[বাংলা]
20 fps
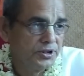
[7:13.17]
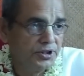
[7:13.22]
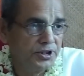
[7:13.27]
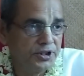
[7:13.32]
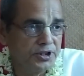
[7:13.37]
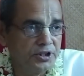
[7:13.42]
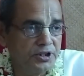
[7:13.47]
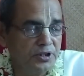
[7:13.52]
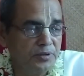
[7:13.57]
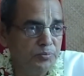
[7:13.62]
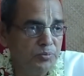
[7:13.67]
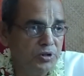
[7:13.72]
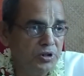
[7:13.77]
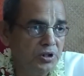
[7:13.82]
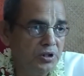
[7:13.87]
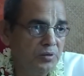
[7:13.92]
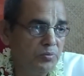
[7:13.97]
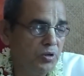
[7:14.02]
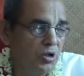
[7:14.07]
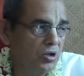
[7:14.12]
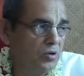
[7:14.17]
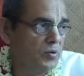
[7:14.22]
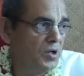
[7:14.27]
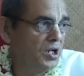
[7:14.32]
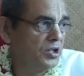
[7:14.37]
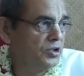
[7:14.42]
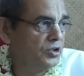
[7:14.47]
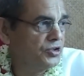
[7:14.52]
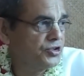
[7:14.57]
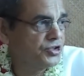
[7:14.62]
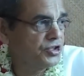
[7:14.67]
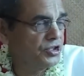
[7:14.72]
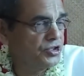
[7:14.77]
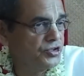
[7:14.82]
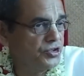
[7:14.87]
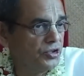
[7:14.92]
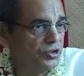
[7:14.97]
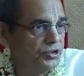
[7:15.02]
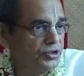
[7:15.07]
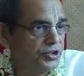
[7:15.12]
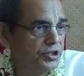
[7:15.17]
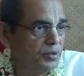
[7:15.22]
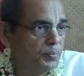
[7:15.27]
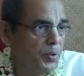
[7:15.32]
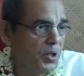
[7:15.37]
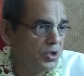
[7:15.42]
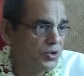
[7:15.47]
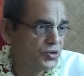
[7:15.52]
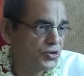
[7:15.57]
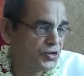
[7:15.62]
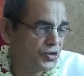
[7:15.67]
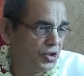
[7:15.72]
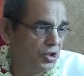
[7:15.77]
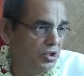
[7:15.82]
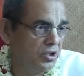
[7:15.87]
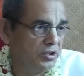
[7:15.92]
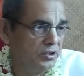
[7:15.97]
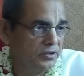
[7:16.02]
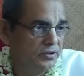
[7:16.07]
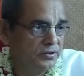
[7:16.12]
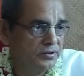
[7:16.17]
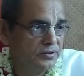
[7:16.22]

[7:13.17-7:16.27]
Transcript: ঠিক তেমনি ভগবান হচ্ছেন জগতের পাকস্থলী